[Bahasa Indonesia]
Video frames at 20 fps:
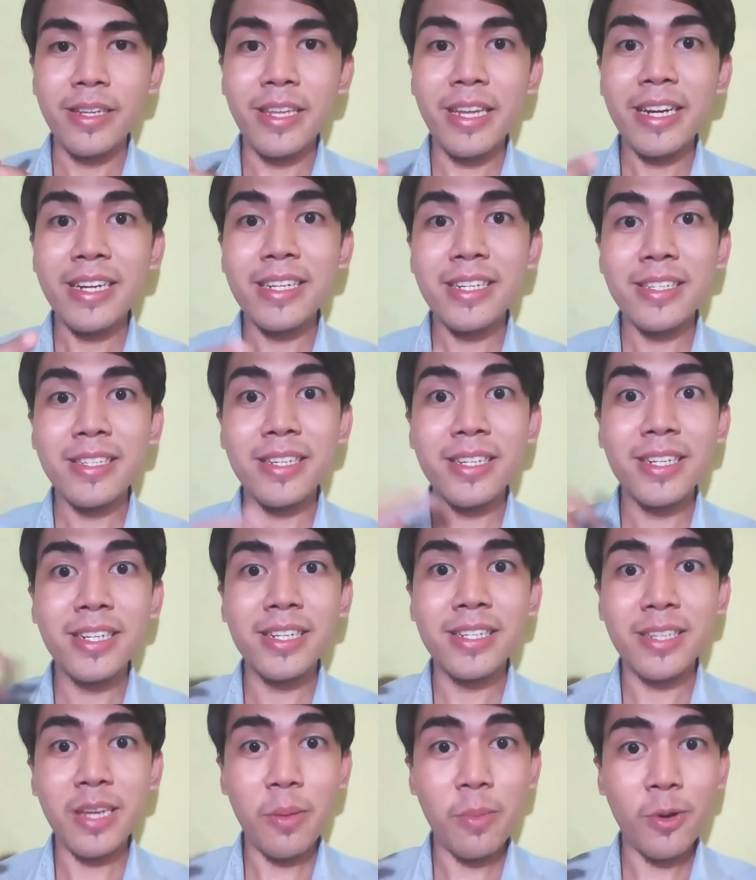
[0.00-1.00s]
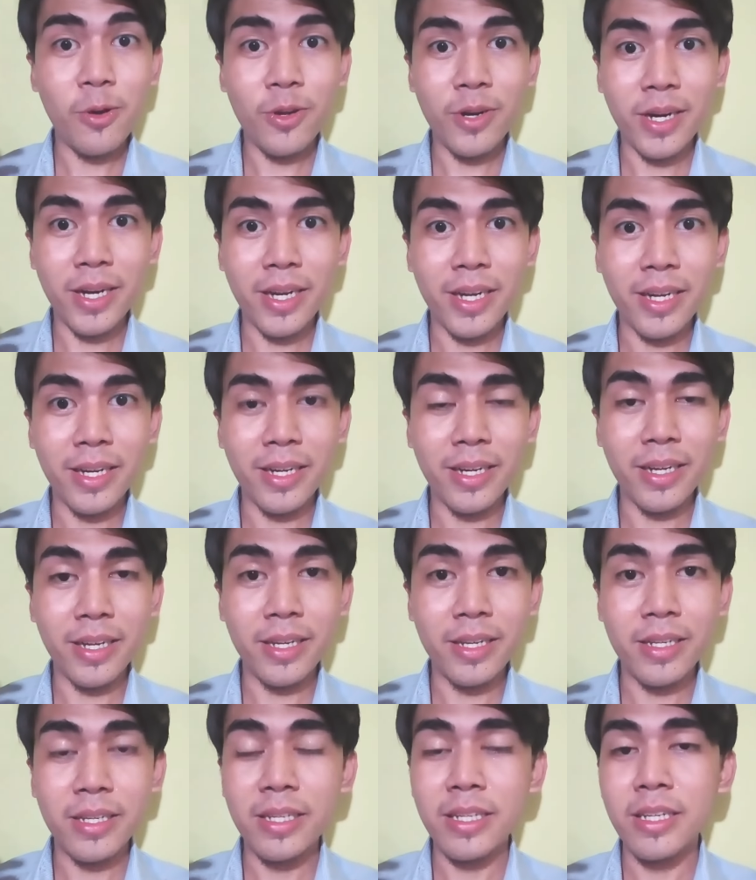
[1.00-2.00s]
Dia kesel sama orang,
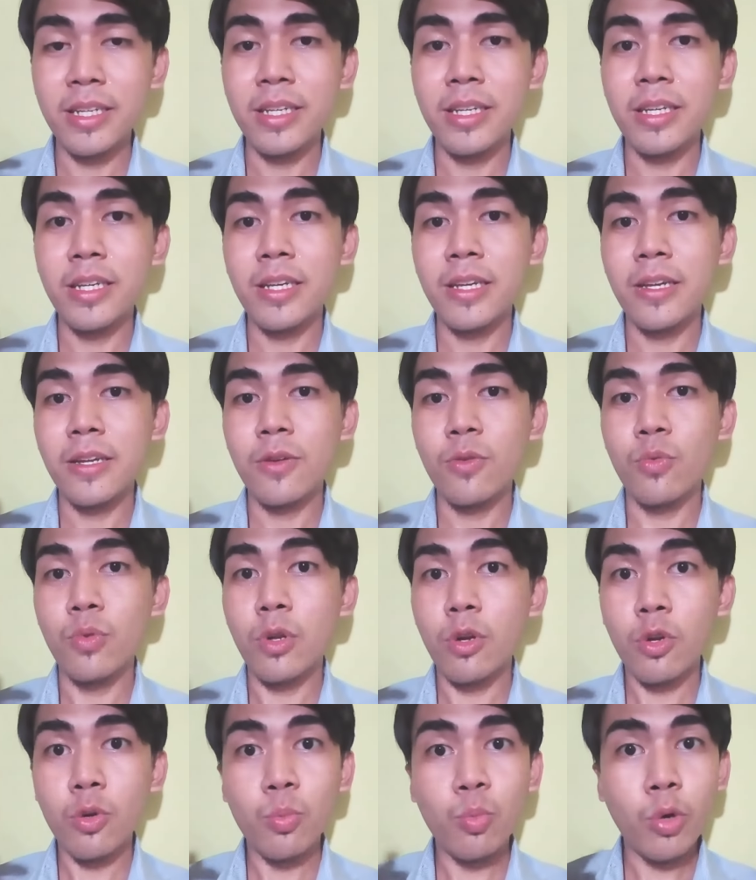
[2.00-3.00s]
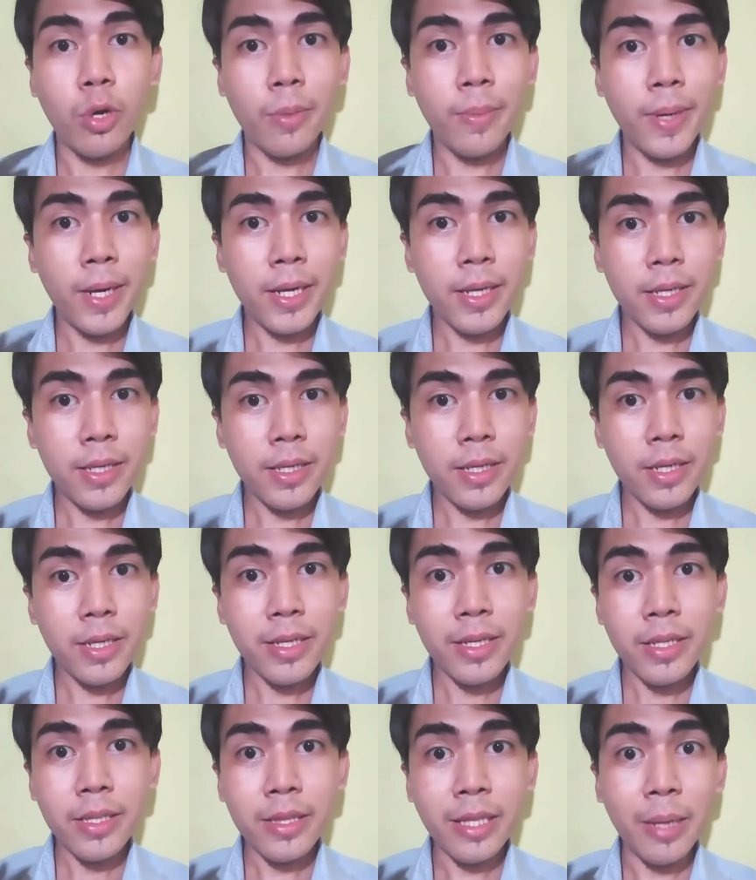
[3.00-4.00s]
udah kubuat
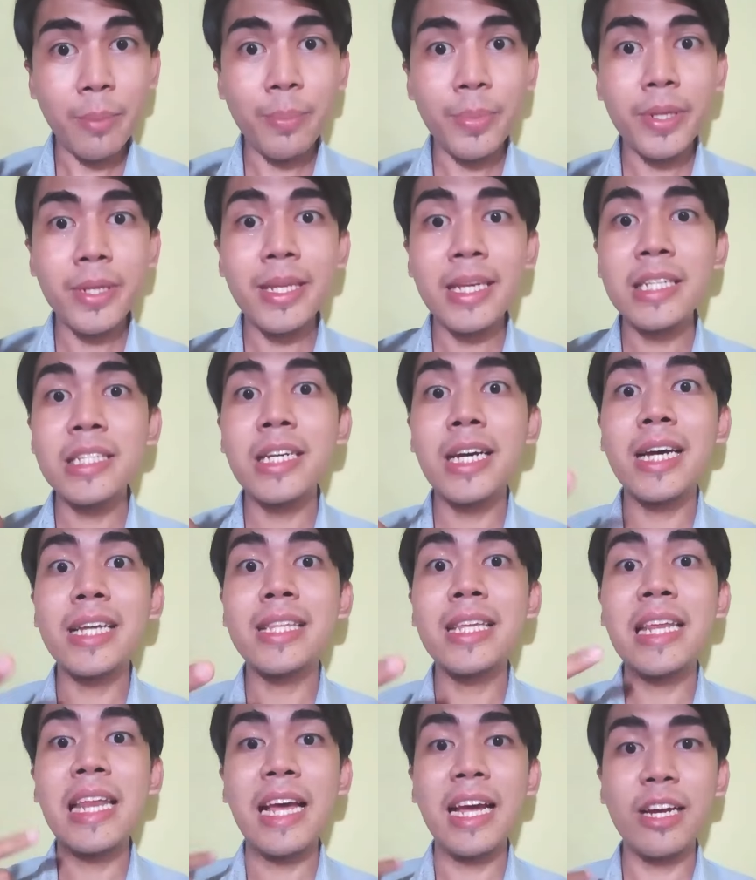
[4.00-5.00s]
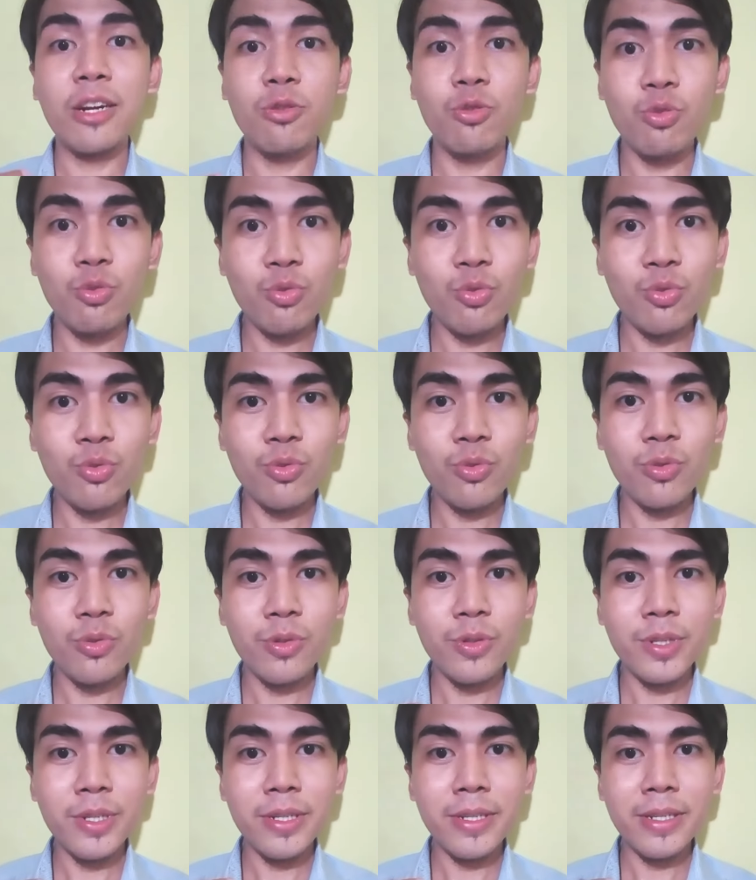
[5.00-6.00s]
baik tapi dia jahatin aku.
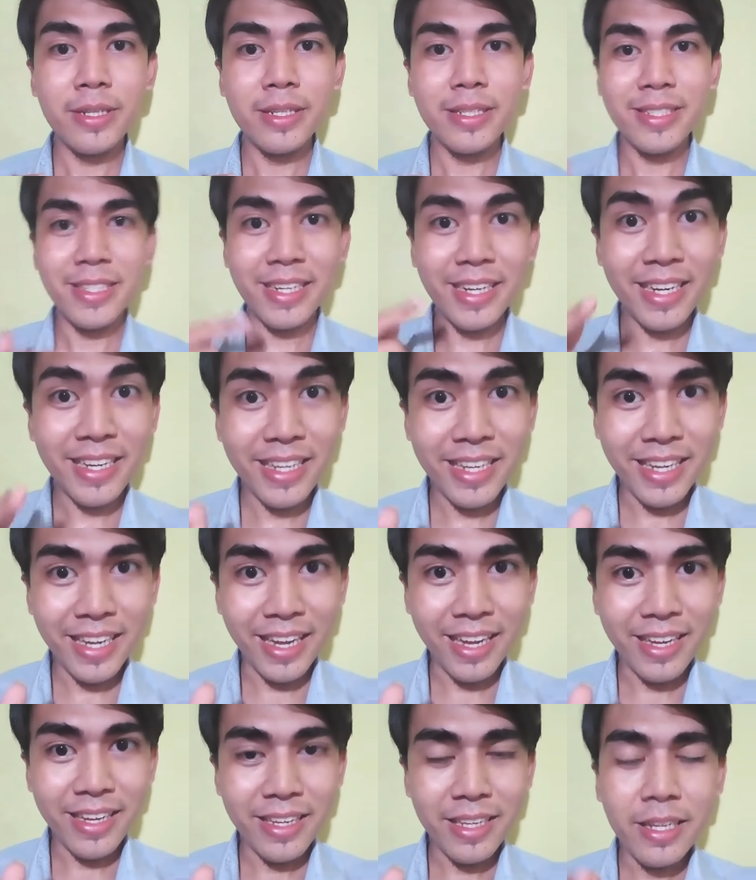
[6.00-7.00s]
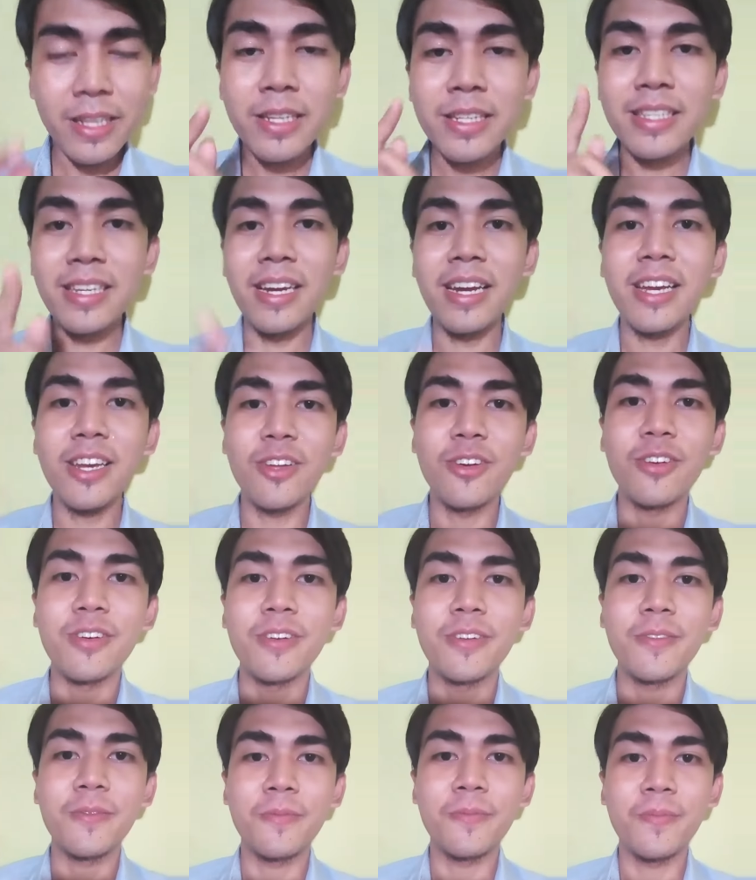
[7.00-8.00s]
Sering tidak? Sering
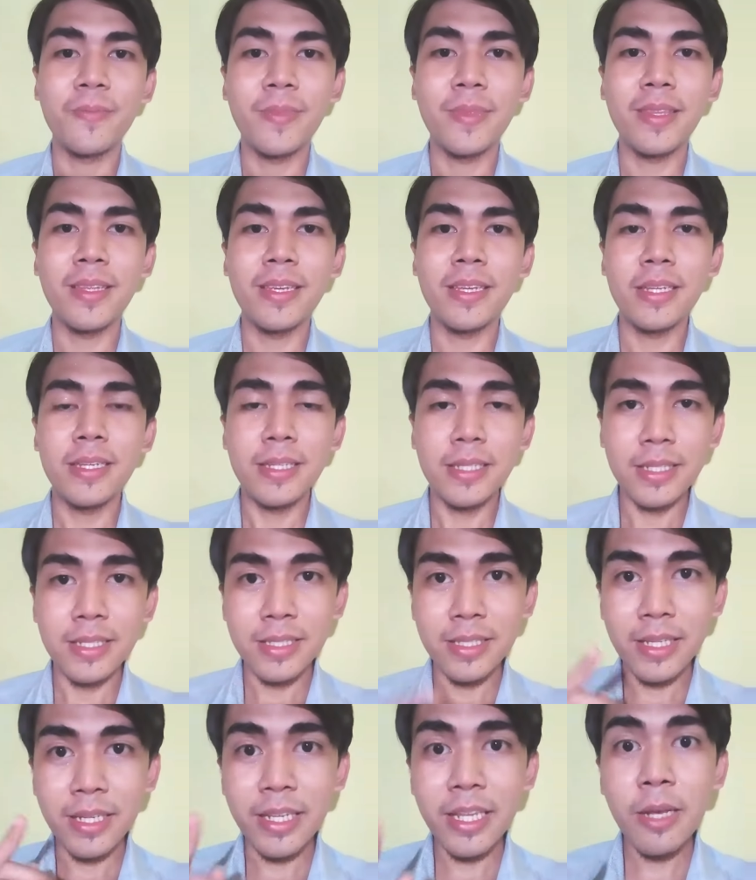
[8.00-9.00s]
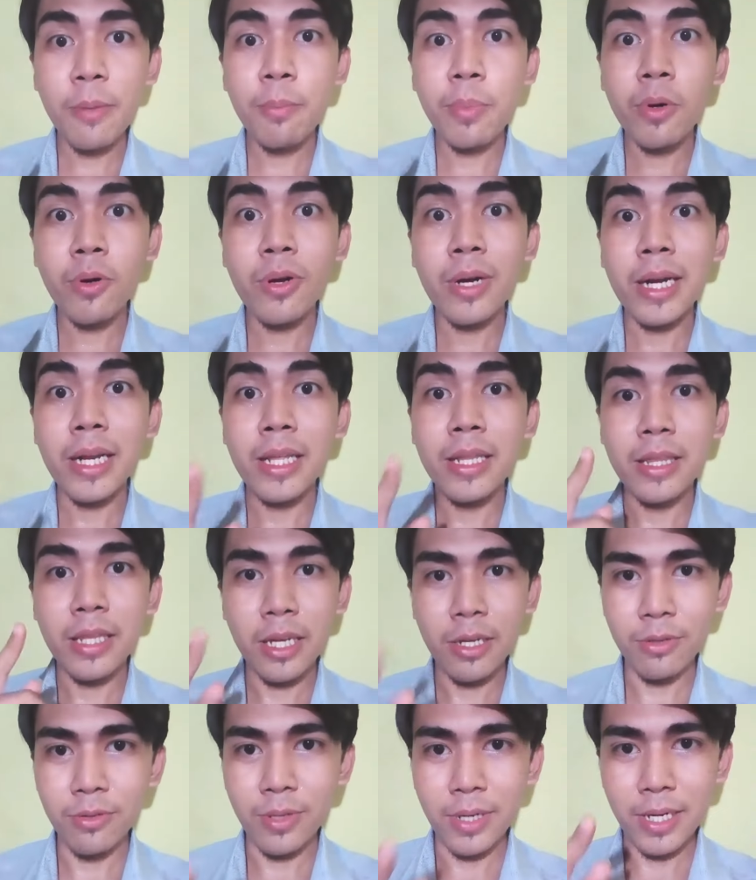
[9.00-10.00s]
dong. Jadi yang perlu kalian
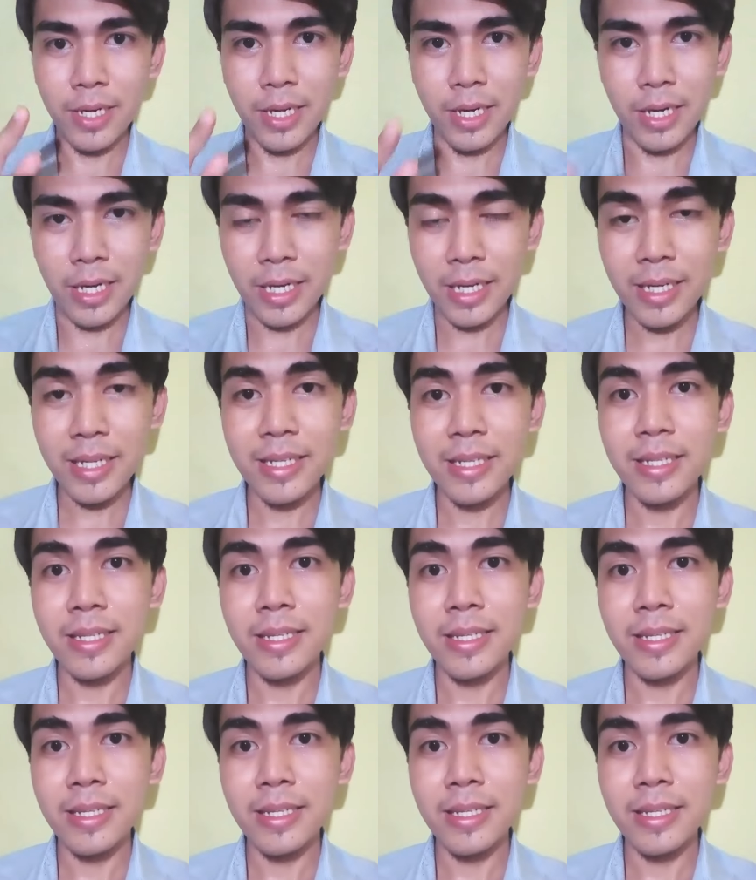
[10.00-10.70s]
tahu adalah